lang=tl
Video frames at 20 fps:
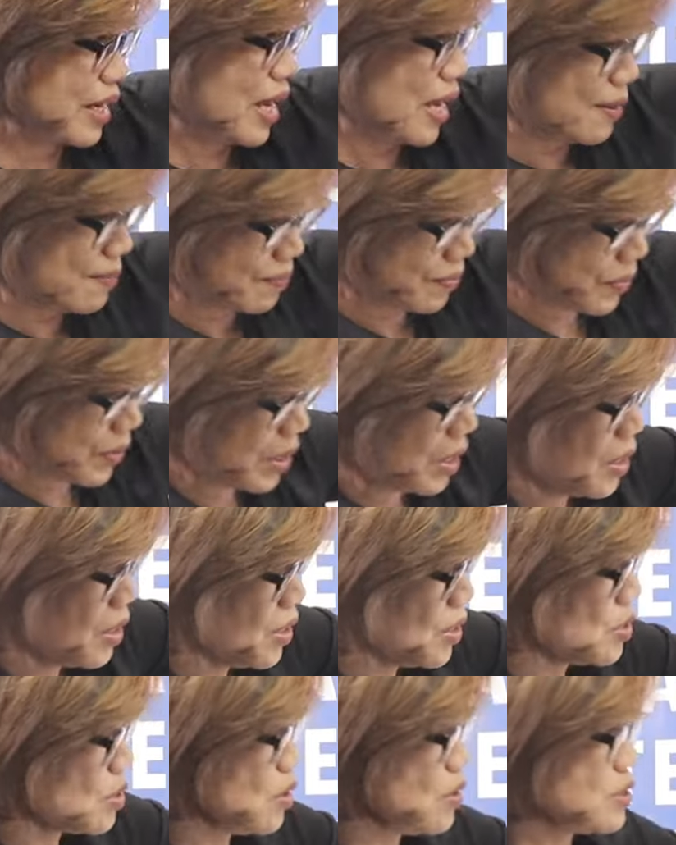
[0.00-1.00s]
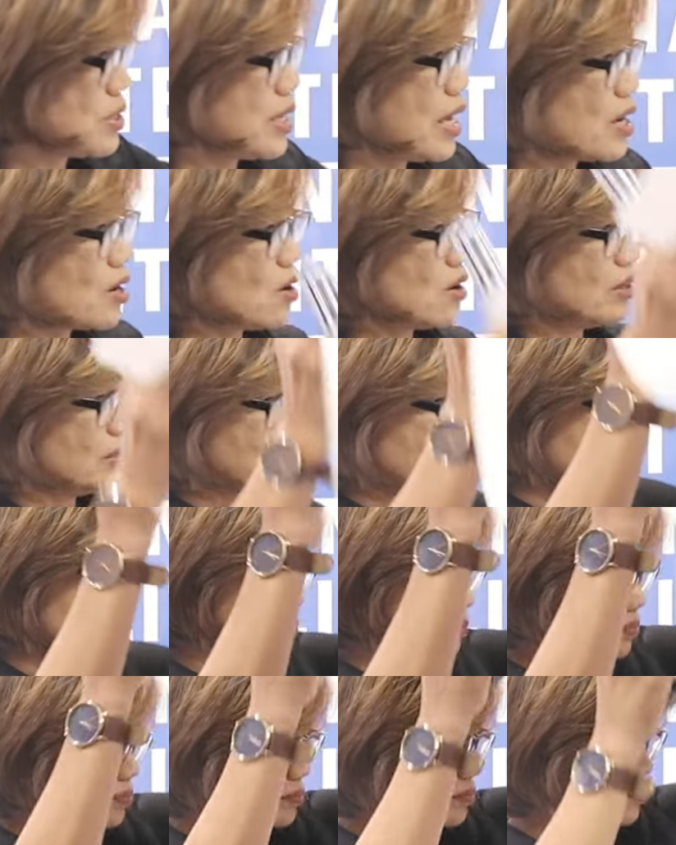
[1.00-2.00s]
Okay? So, second,
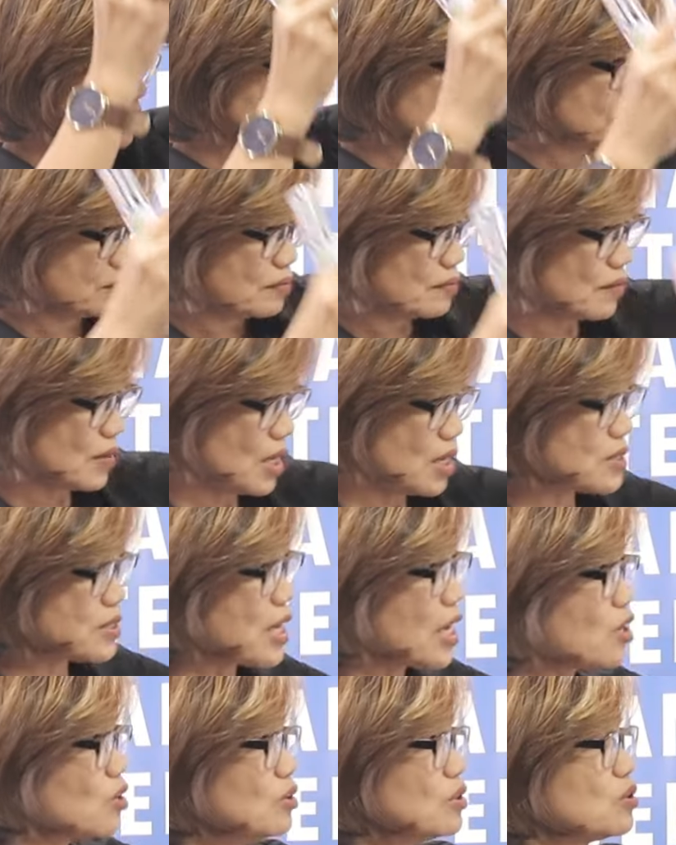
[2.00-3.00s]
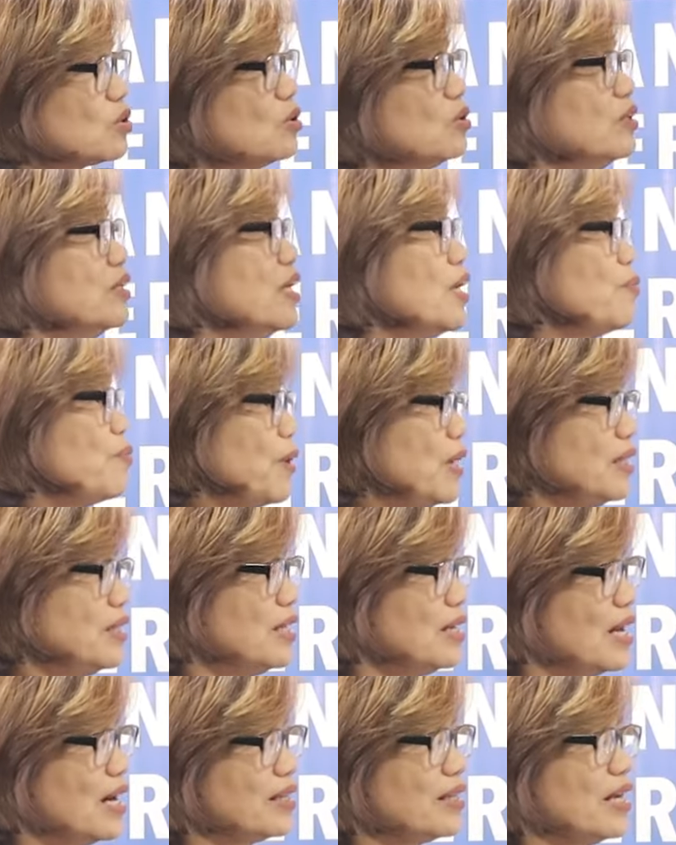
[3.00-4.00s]
second tool na
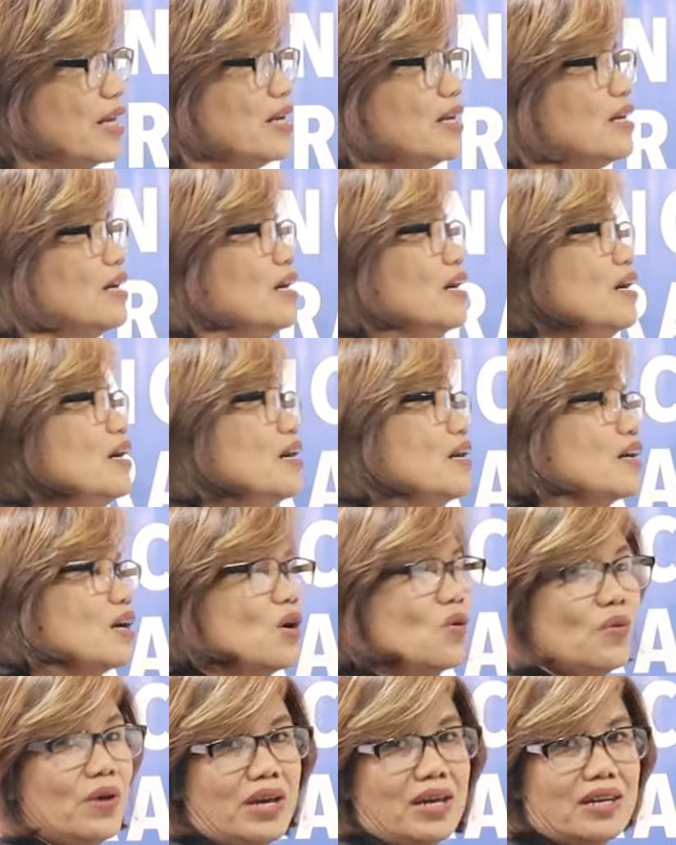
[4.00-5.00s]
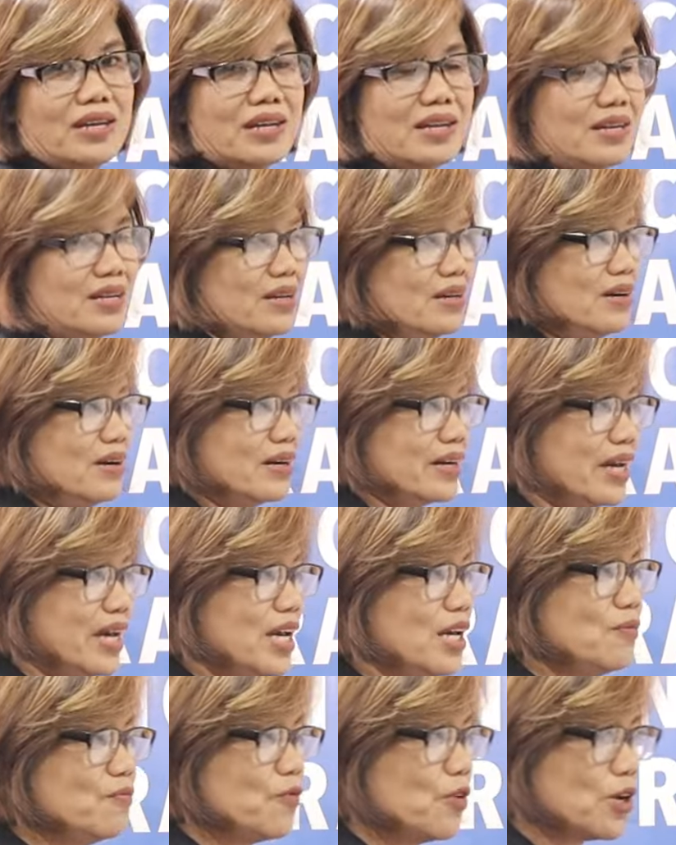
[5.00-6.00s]
pwede nating gawin
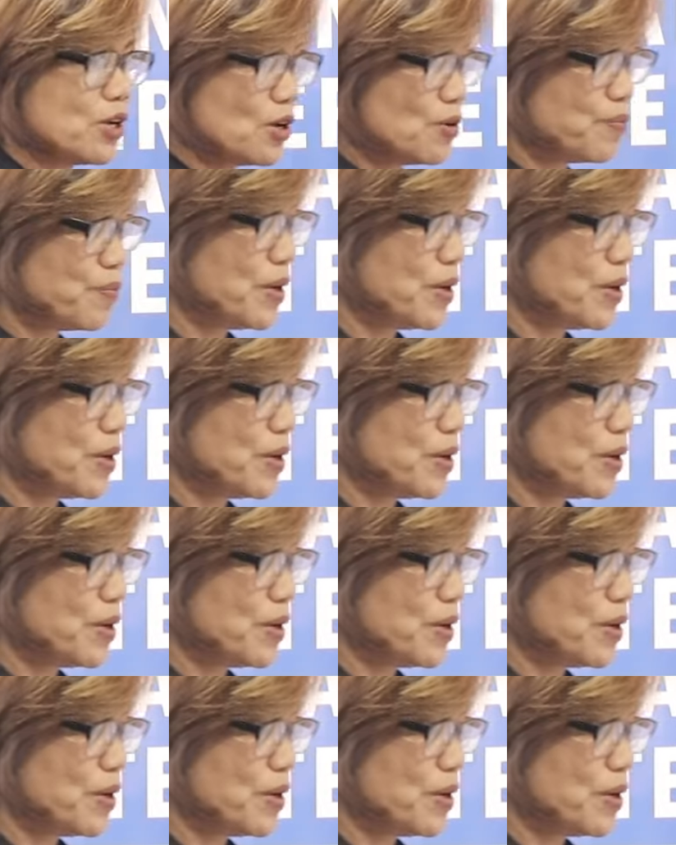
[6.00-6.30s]
okay, for your